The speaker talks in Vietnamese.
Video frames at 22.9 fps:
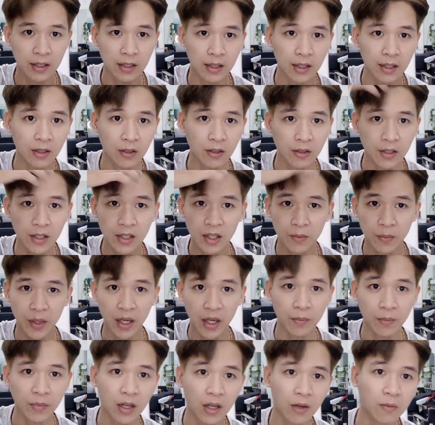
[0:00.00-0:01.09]
nó còn rất là
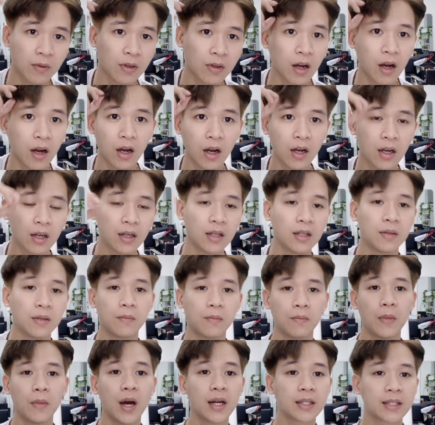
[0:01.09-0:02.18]
mềm nó không có
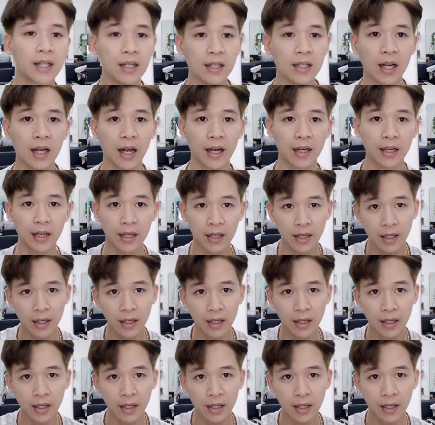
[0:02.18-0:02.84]
bớt cứng lại